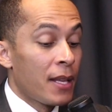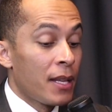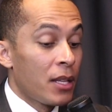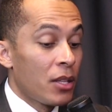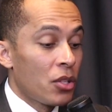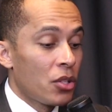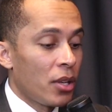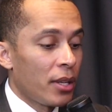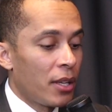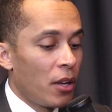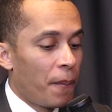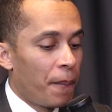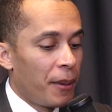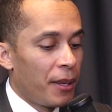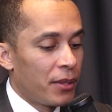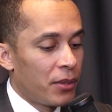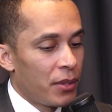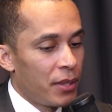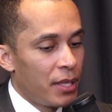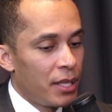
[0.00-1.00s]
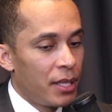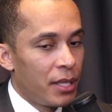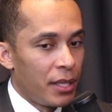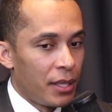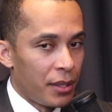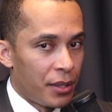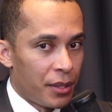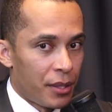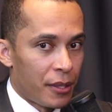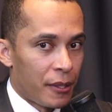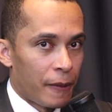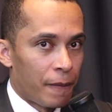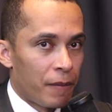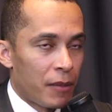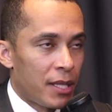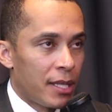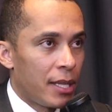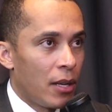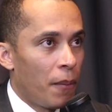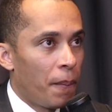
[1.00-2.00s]
Só que eu penso o seguinte:
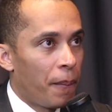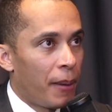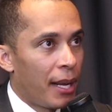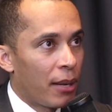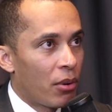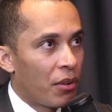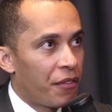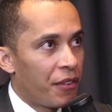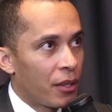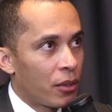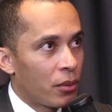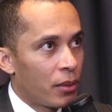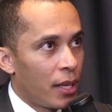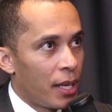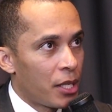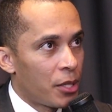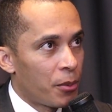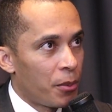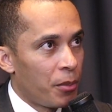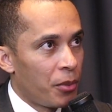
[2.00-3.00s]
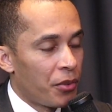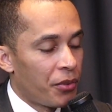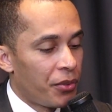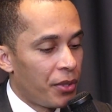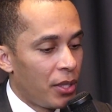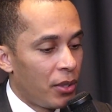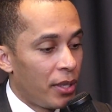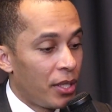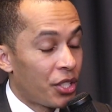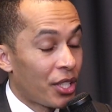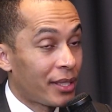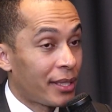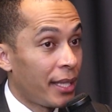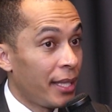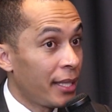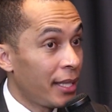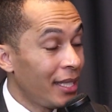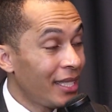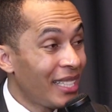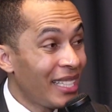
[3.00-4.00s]
se eu pago a faculdade para meu filho, ele já tem
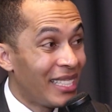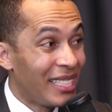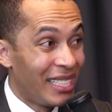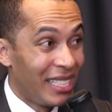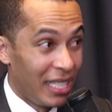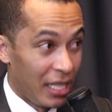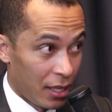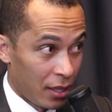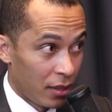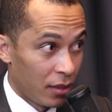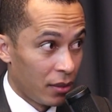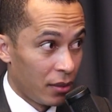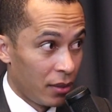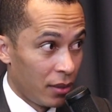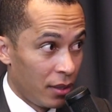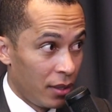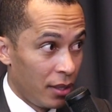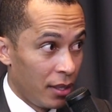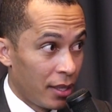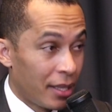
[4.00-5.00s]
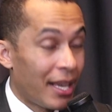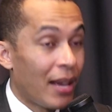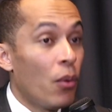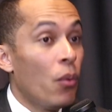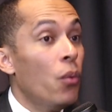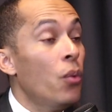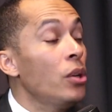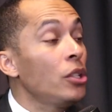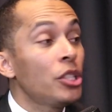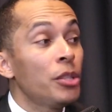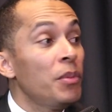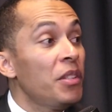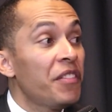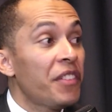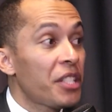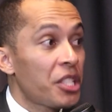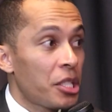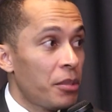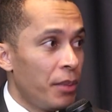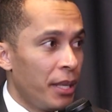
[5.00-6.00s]
que entender que é o último
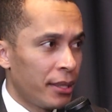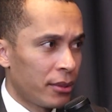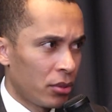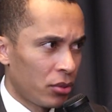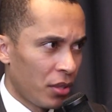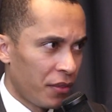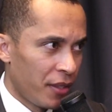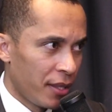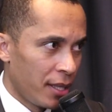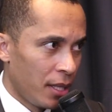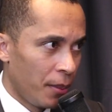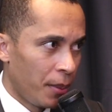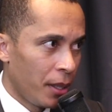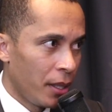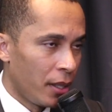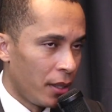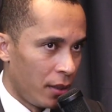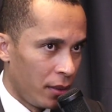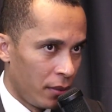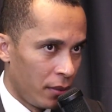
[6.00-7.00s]
investimento que eu estou fazendo para ele.